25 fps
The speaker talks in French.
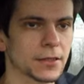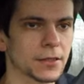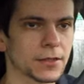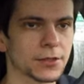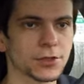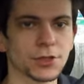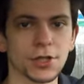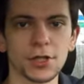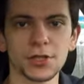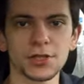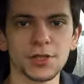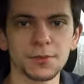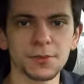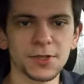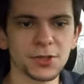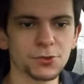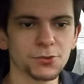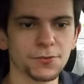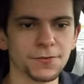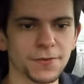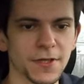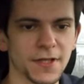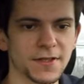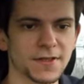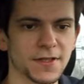J'aurais jamais
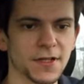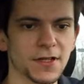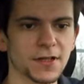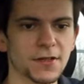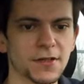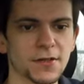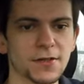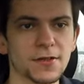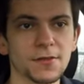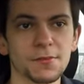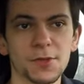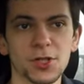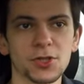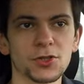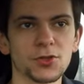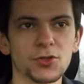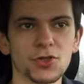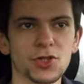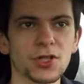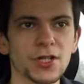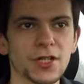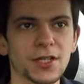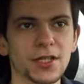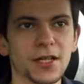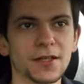dû faire ça, il m'a
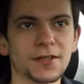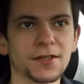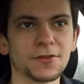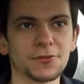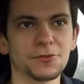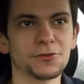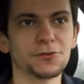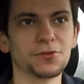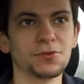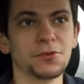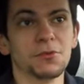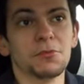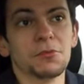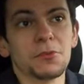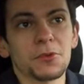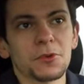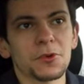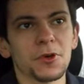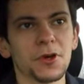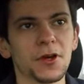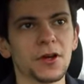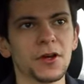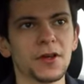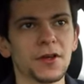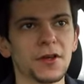changé les 4
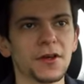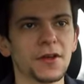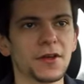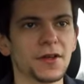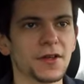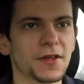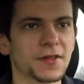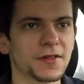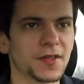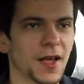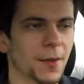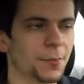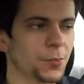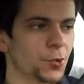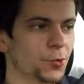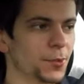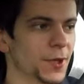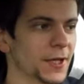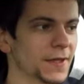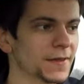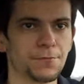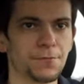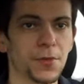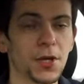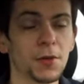c'est un peu
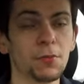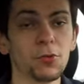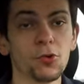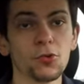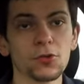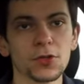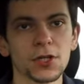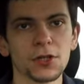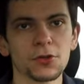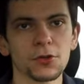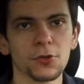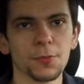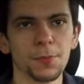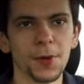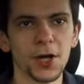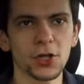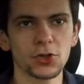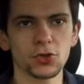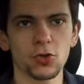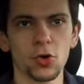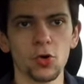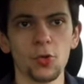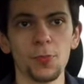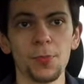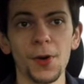bête. Mais bon, quelque
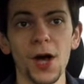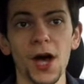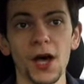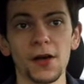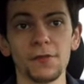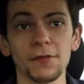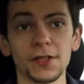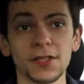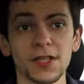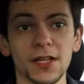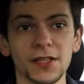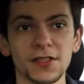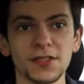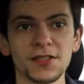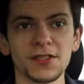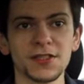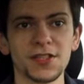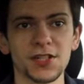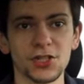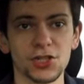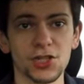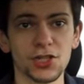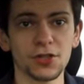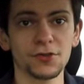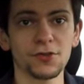part, je repars avec un kit
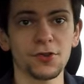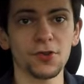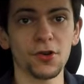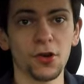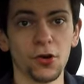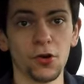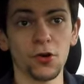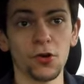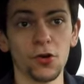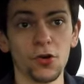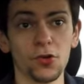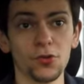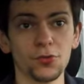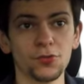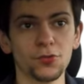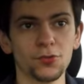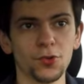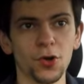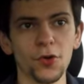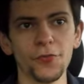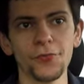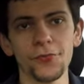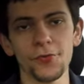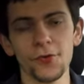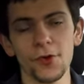d'injecteur euh, tout
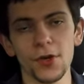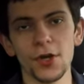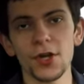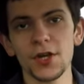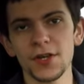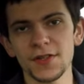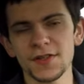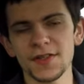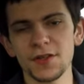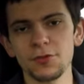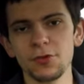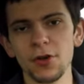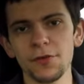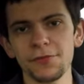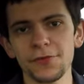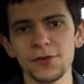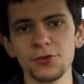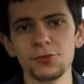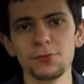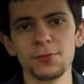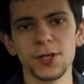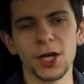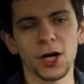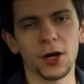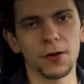neuf. Ça lui a fait
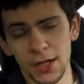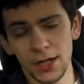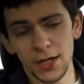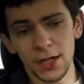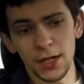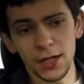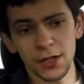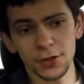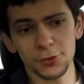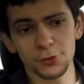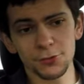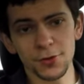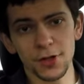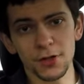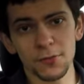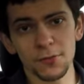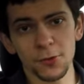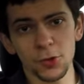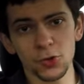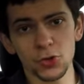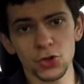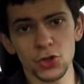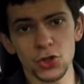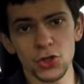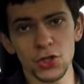du bien. Hein. Là,
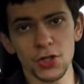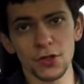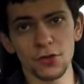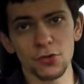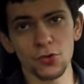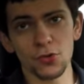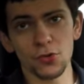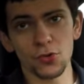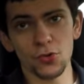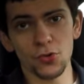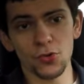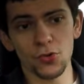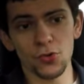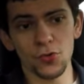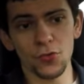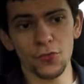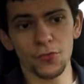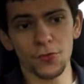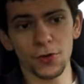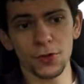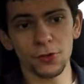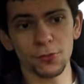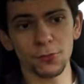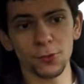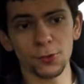actuellement, j'ai le
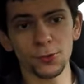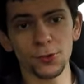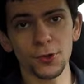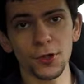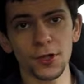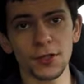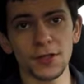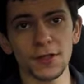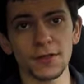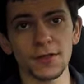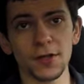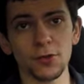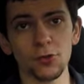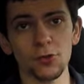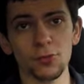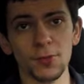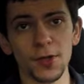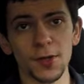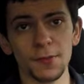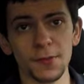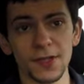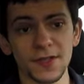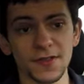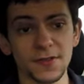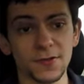voyant moteur qui est
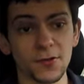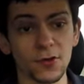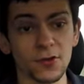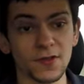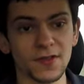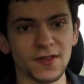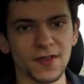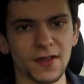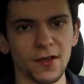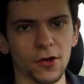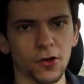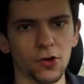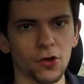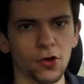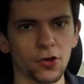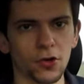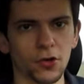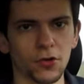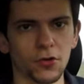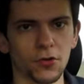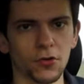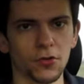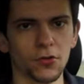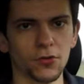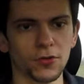allumé, mais sans erreur
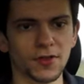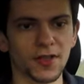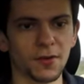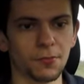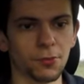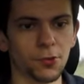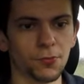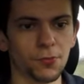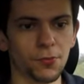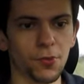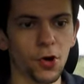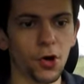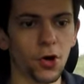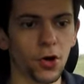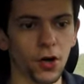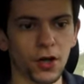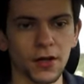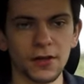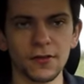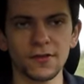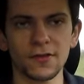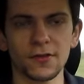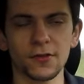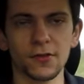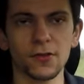euh, au tableau de bord,
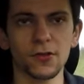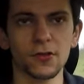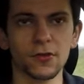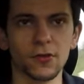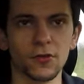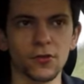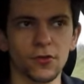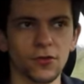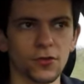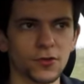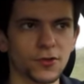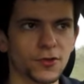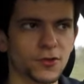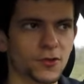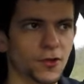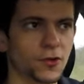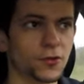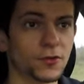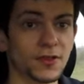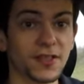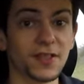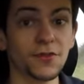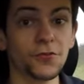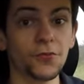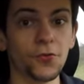hein, sans, euh,
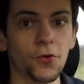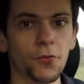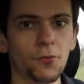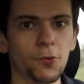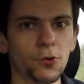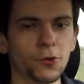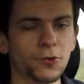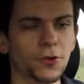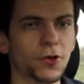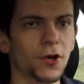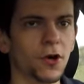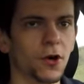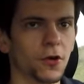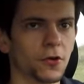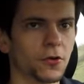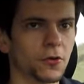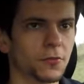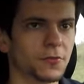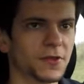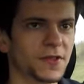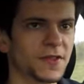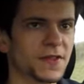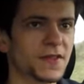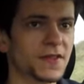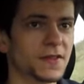sans défaut moteur, hein,
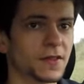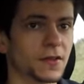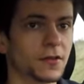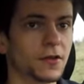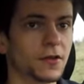comme ils disent.